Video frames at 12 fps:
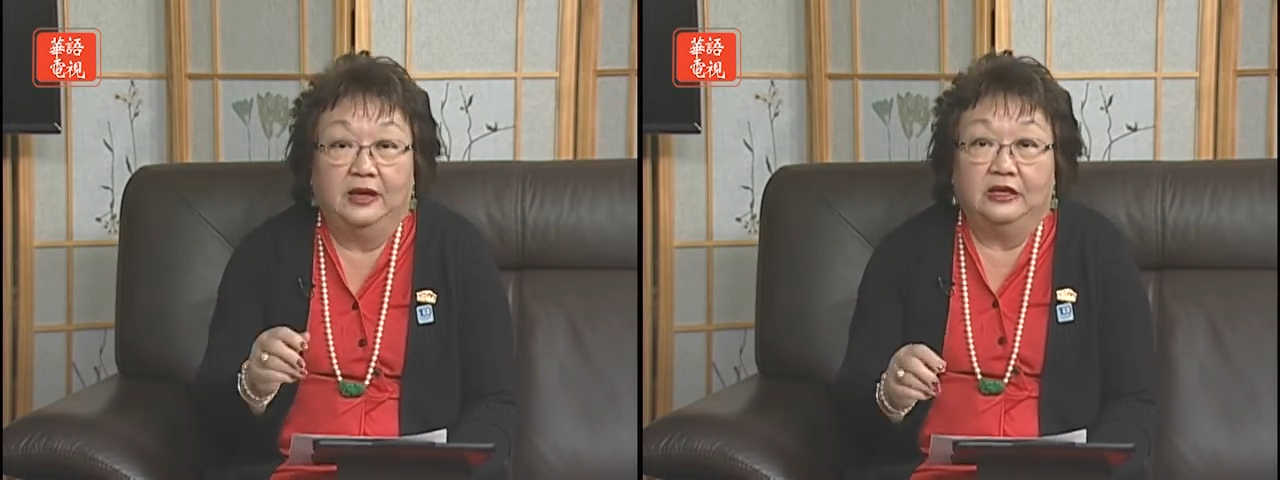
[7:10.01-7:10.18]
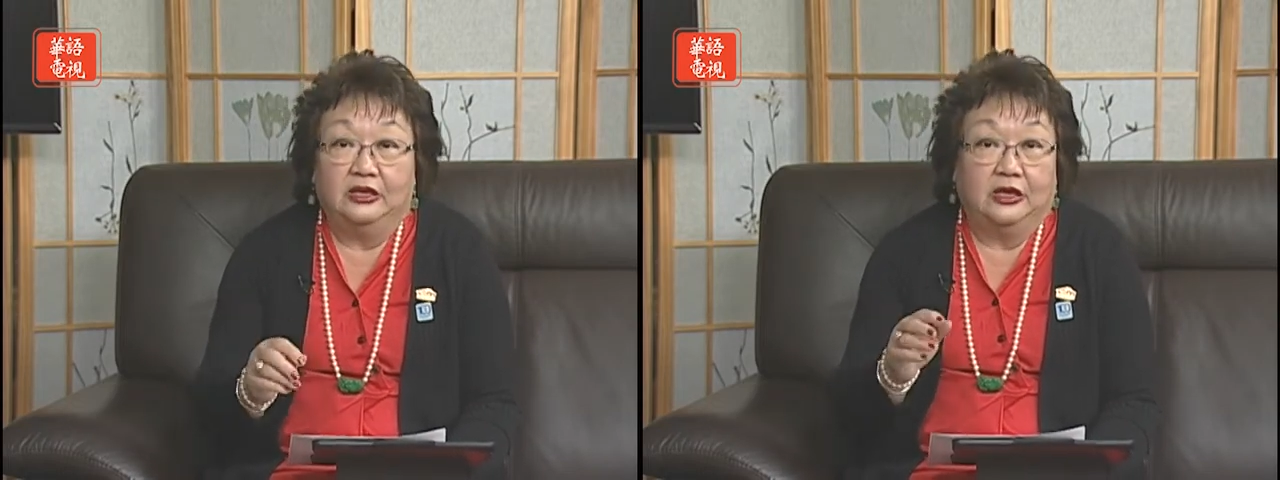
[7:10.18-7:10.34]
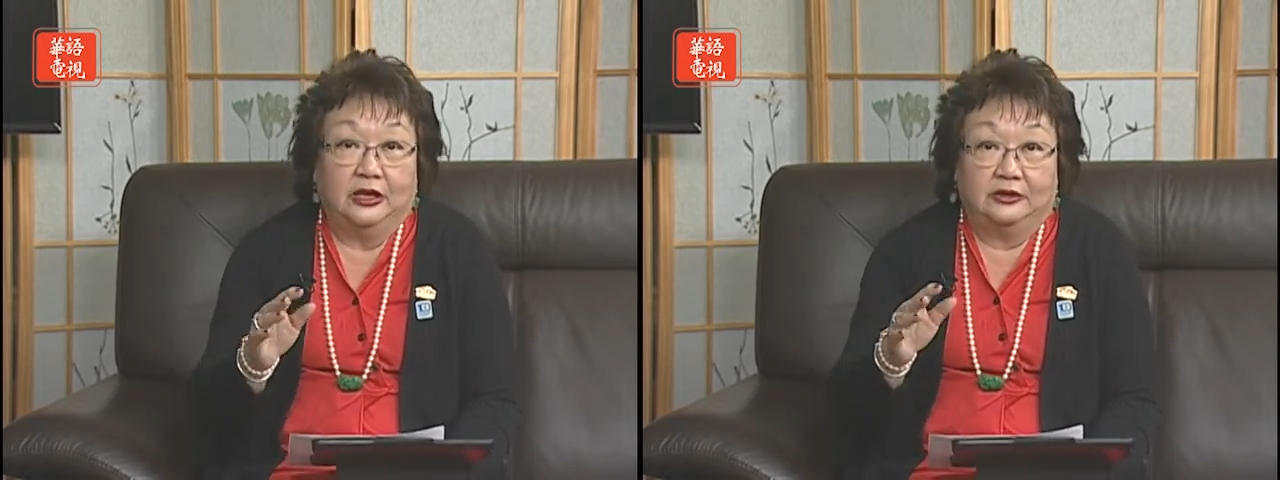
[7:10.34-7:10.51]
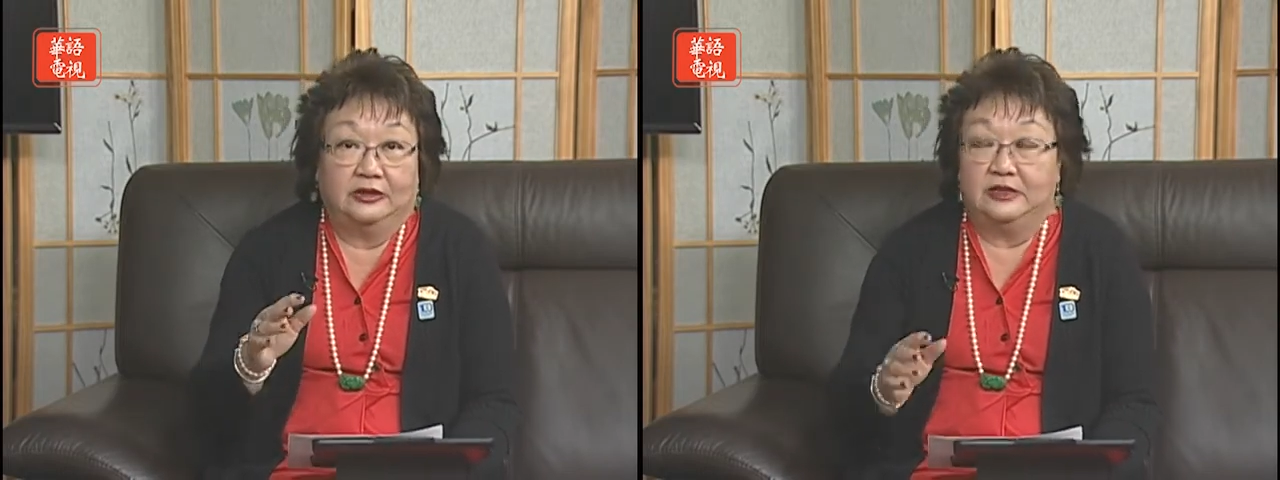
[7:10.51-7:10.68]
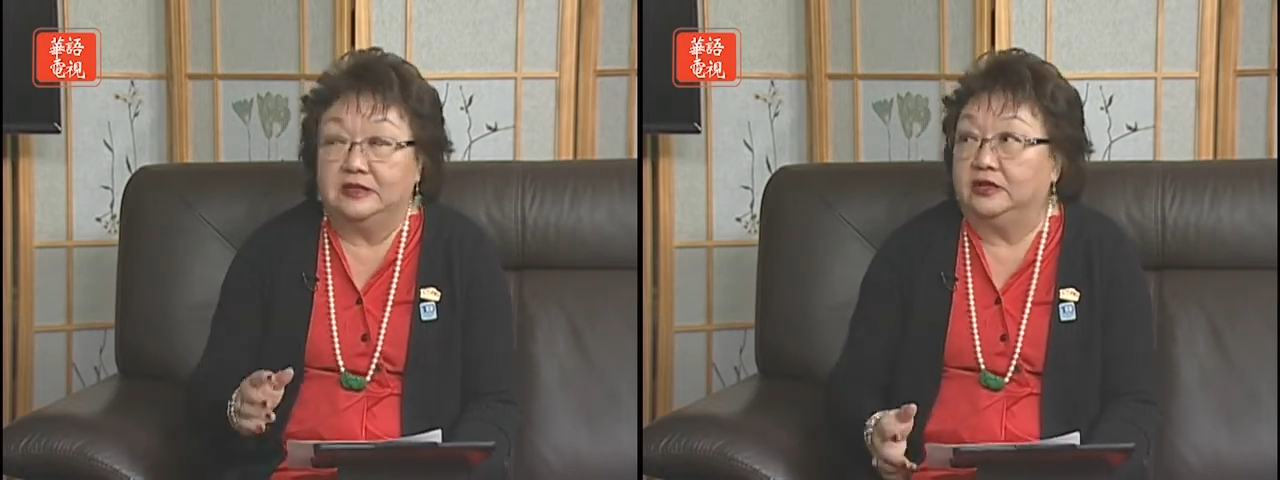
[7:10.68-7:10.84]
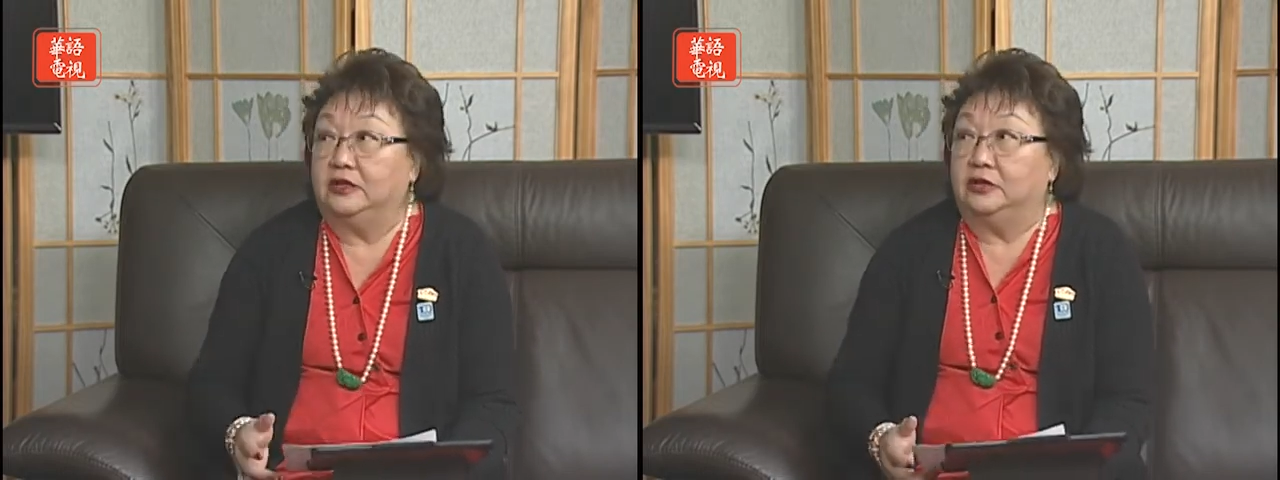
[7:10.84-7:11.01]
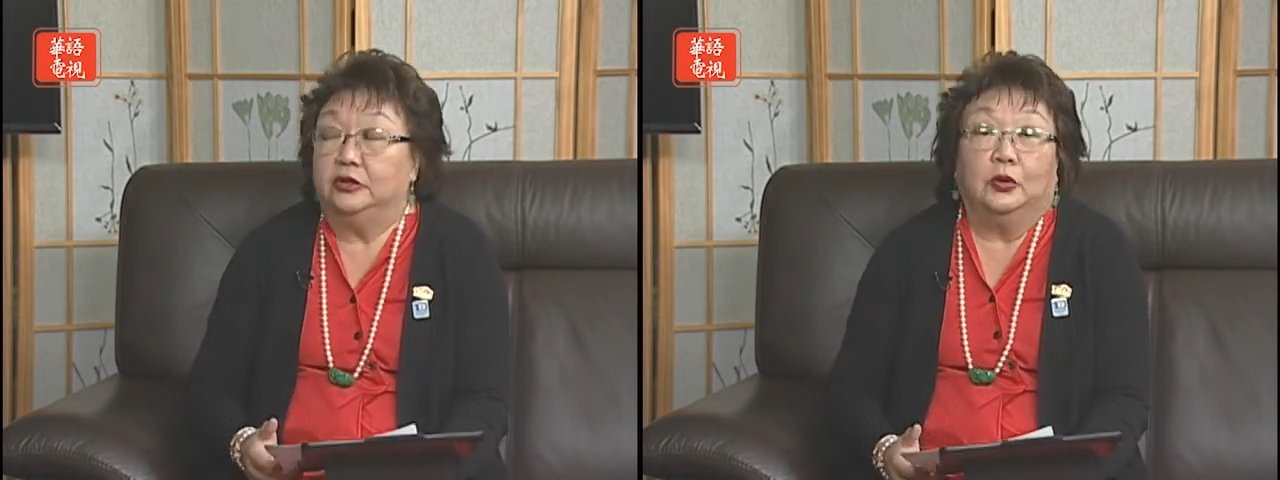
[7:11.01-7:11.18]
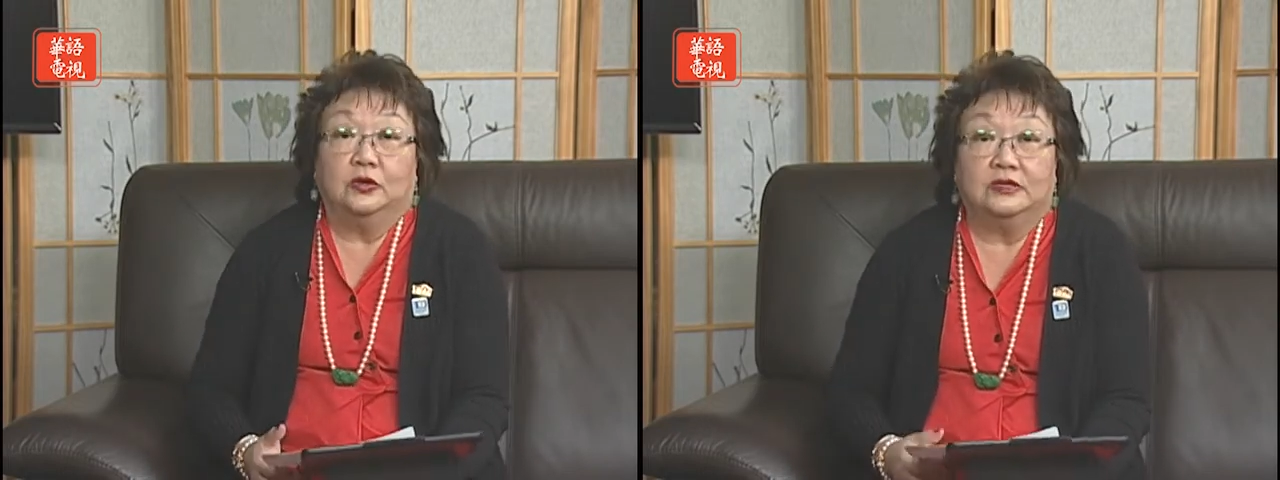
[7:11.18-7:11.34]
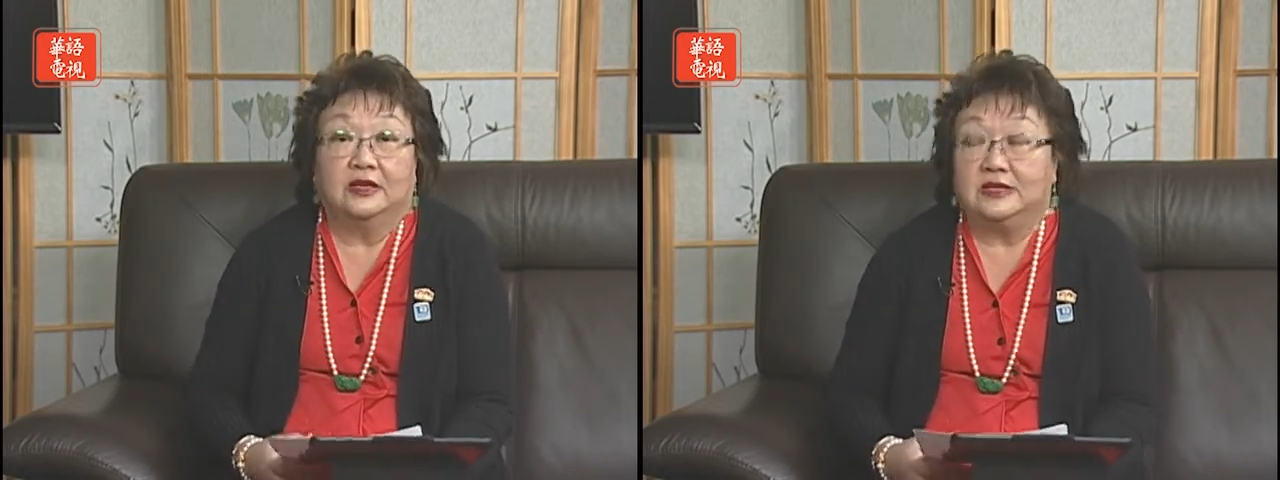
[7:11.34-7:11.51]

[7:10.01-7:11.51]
你肯定有有这